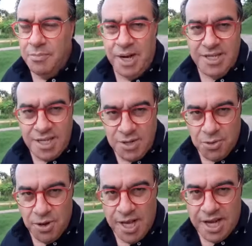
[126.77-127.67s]
para ser seu
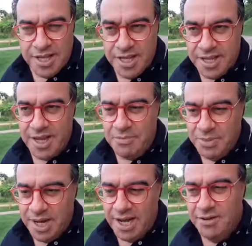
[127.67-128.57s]
colega de
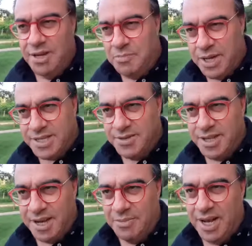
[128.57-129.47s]
trabalho na empresa
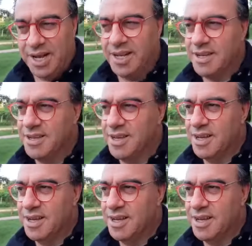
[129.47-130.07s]
onde trabalha, né?